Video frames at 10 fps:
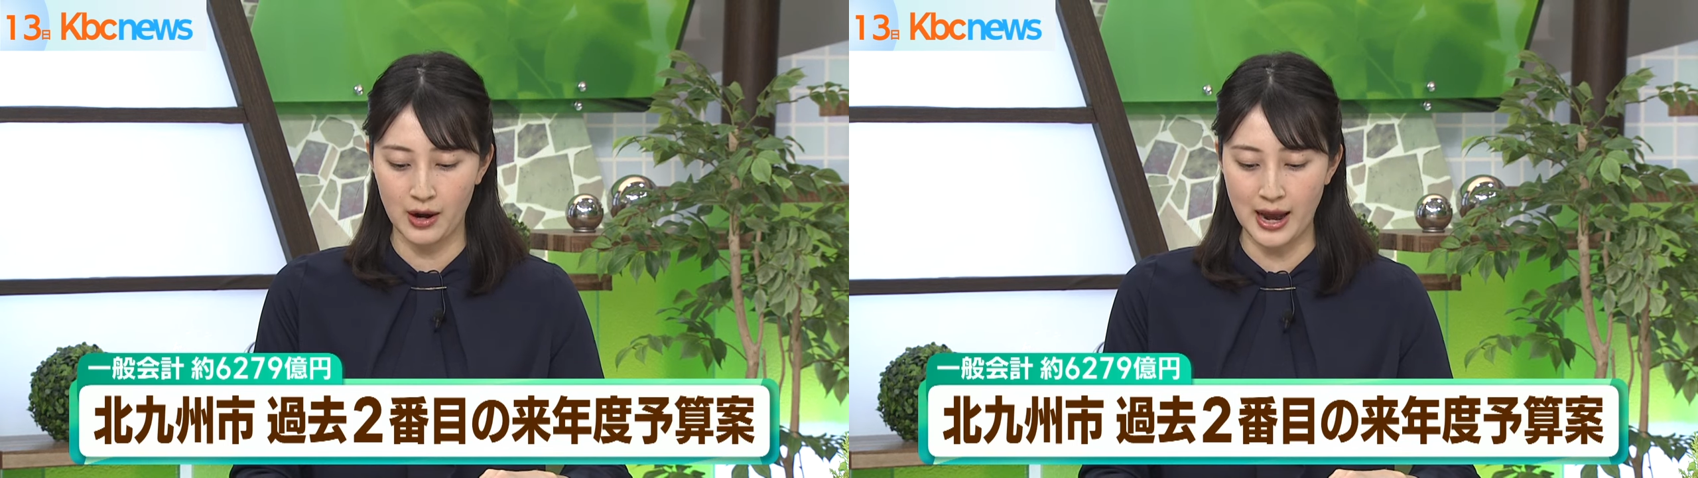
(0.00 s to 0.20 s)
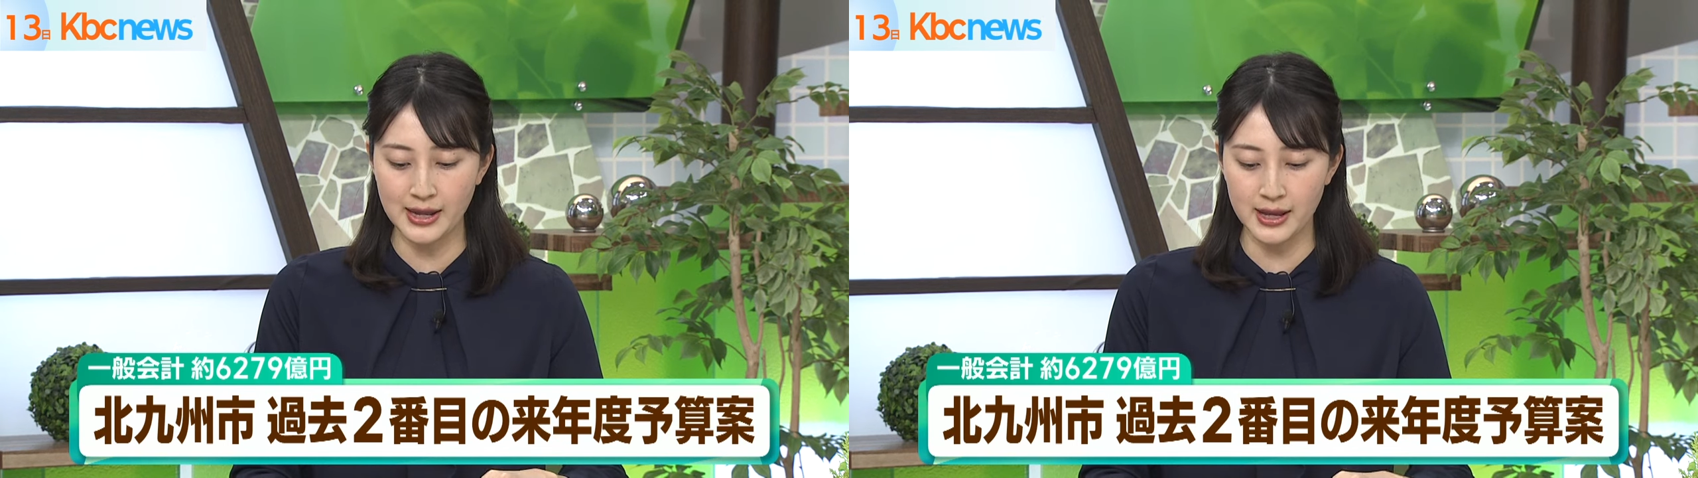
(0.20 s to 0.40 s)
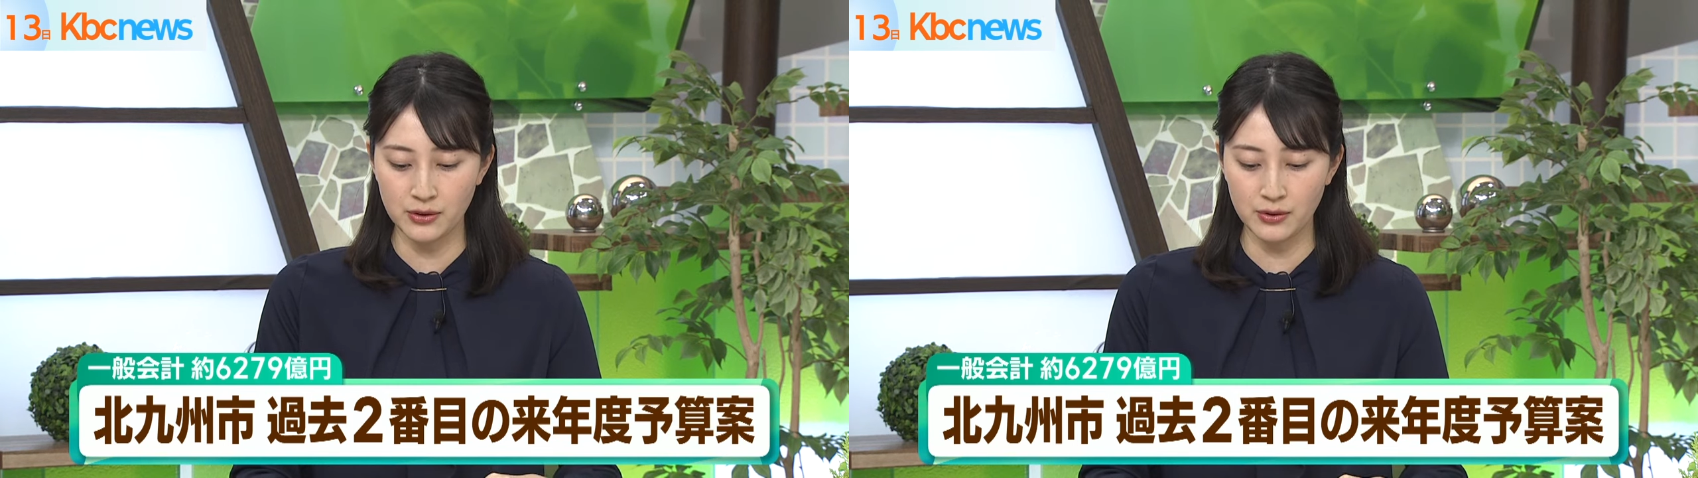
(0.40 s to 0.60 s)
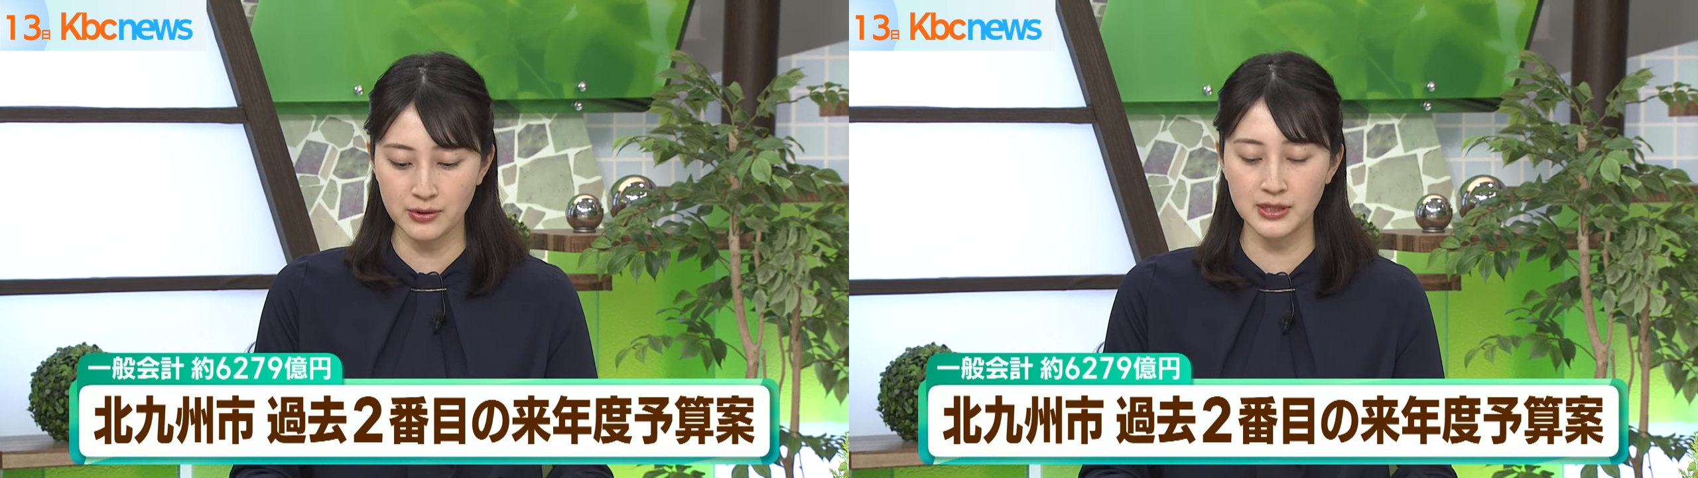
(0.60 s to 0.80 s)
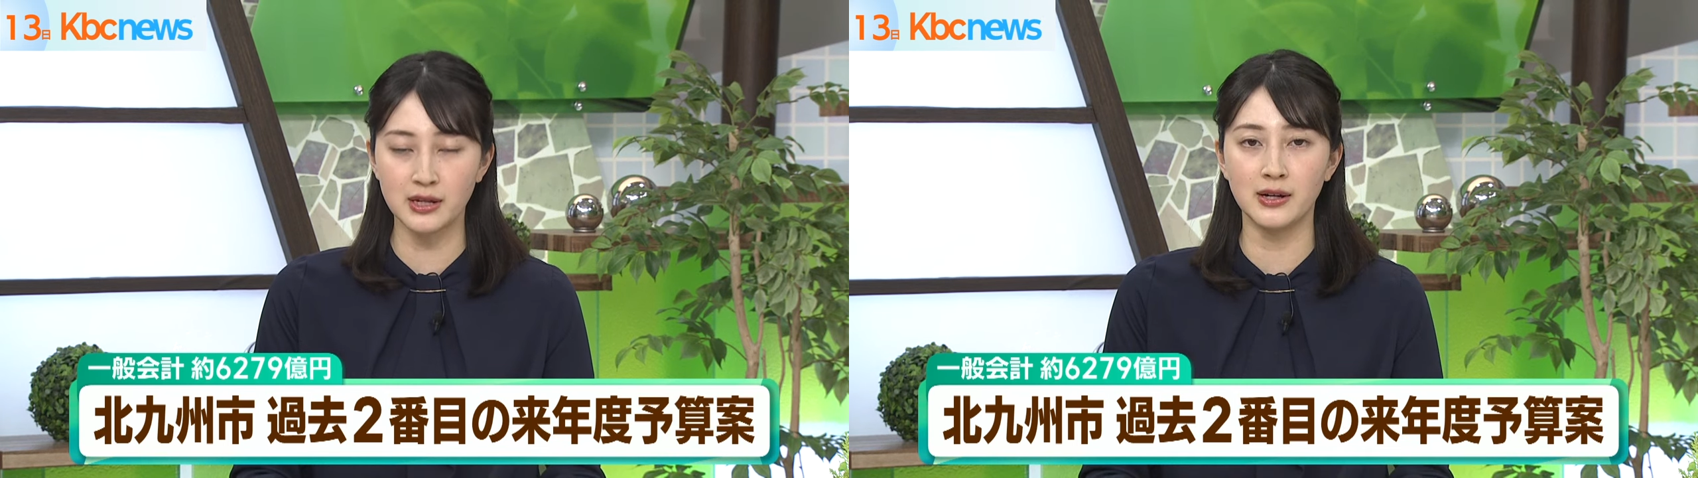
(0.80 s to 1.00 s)
来年度
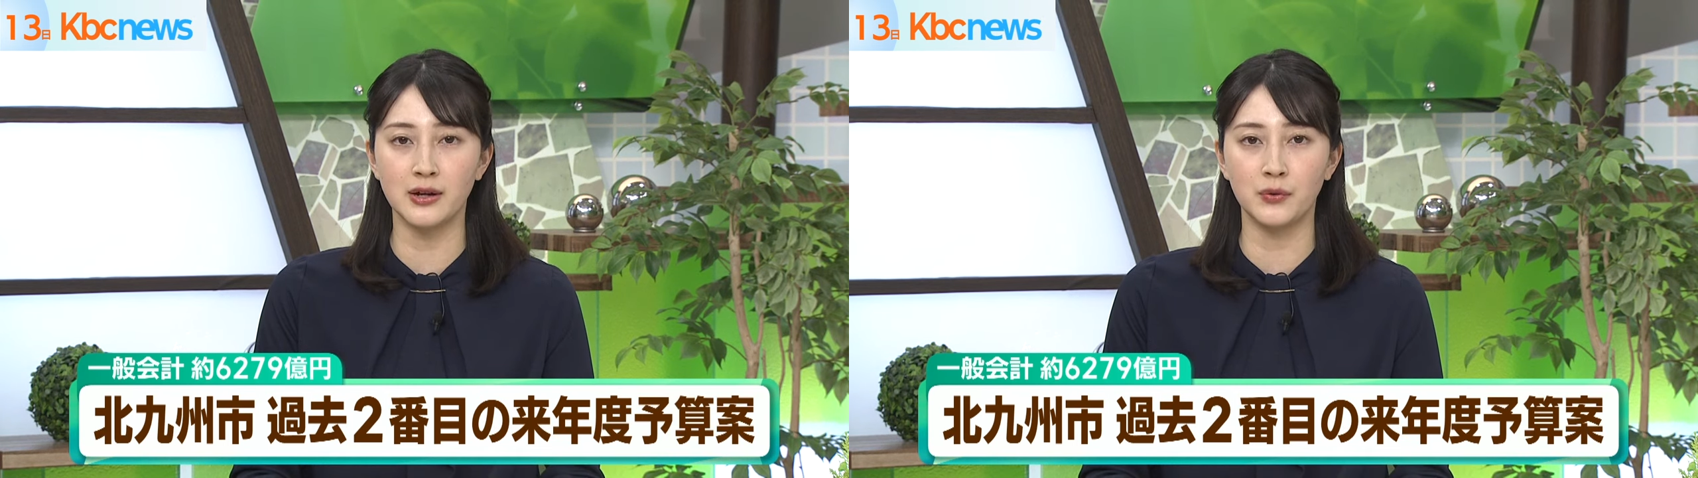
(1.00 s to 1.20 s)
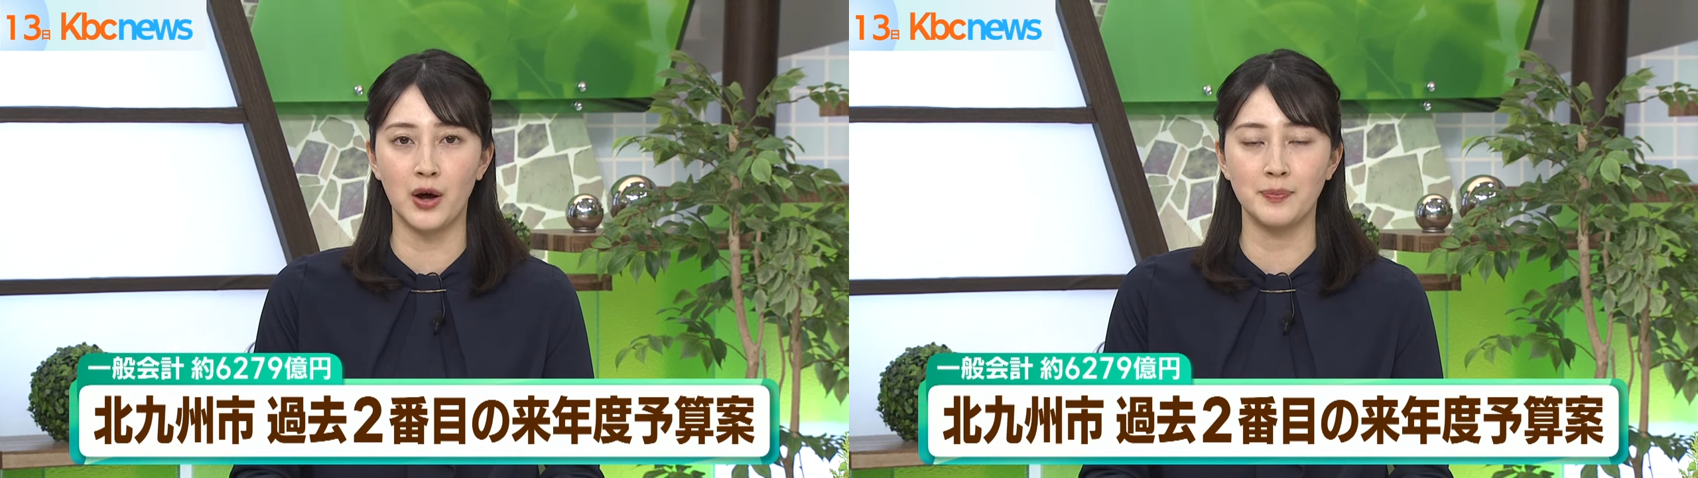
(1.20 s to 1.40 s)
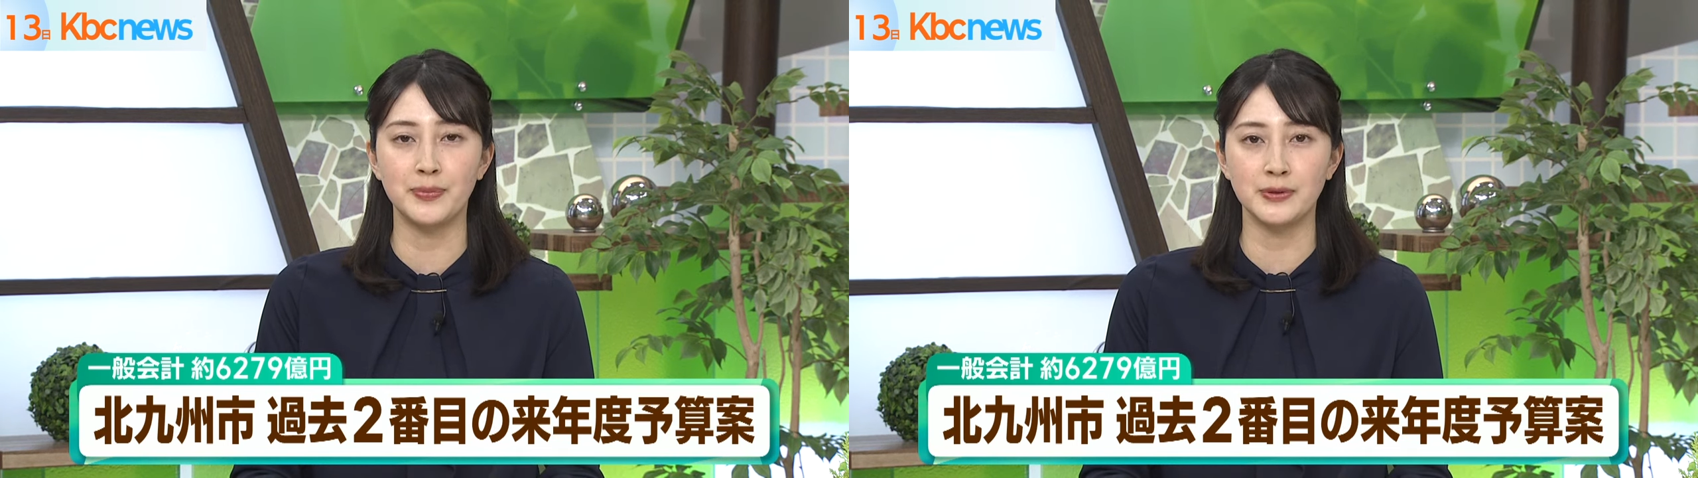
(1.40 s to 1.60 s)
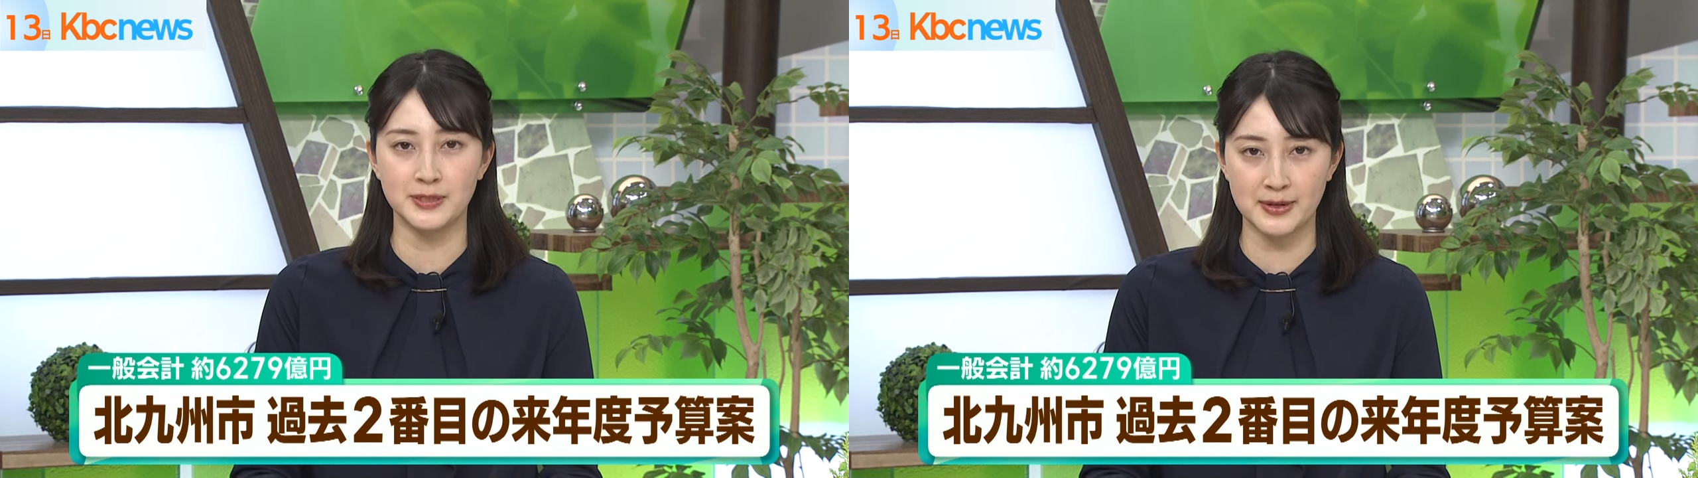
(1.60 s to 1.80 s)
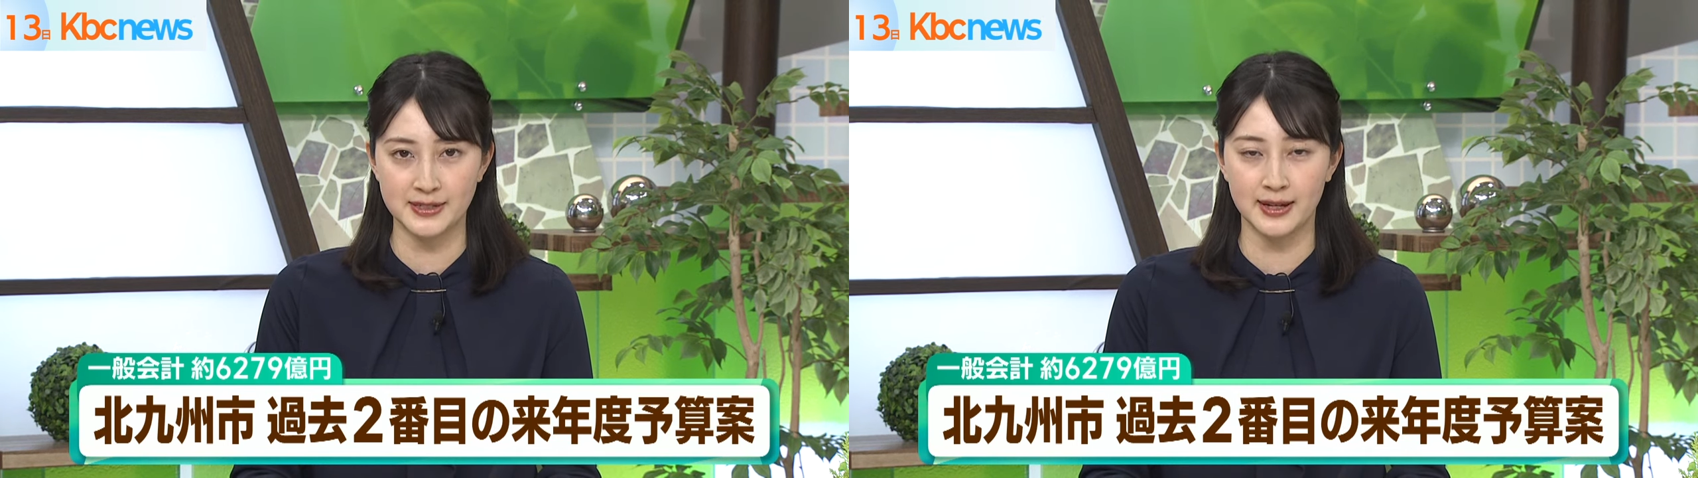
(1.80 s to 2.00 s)
予算案を発表
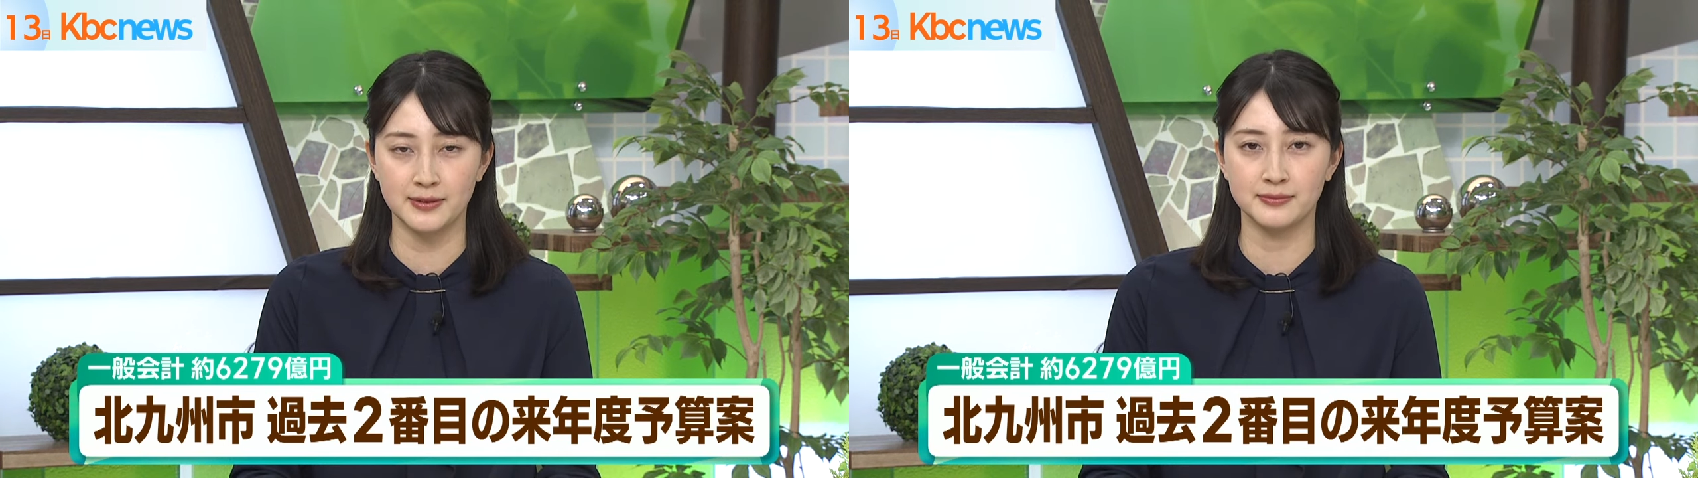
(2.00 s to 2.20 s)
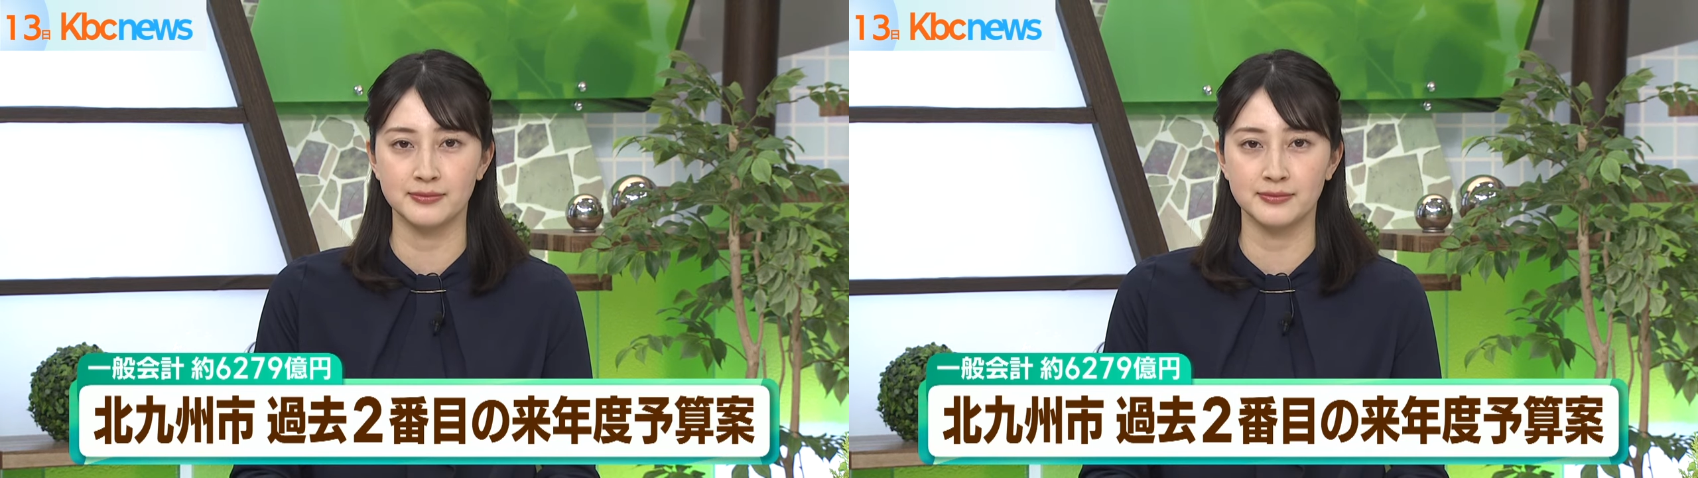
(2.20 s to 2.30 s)
しました。